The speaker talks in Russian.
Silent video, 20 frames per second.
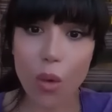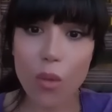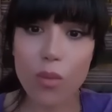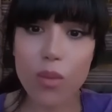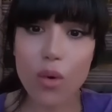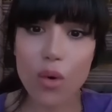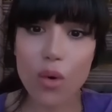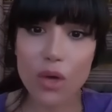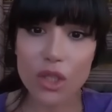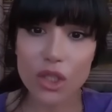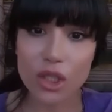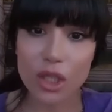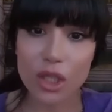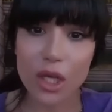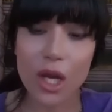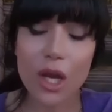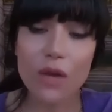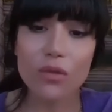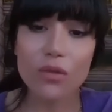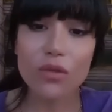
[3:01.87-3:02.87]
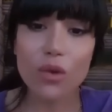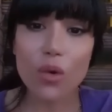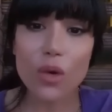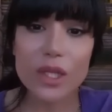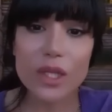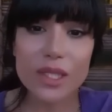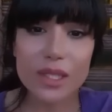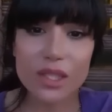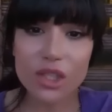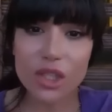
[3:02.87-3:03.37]
«О, Боже, в
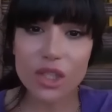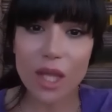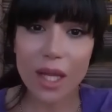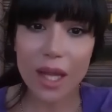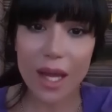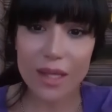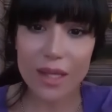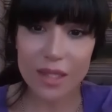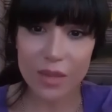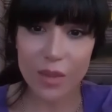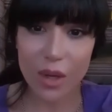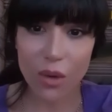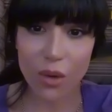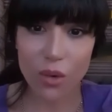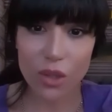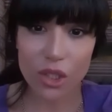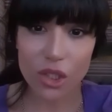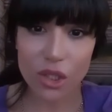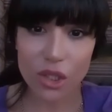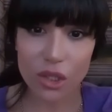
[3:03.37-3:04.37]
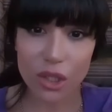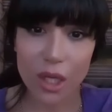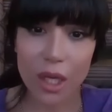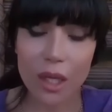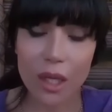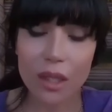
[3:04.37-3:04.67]
гости ждала тебя очень,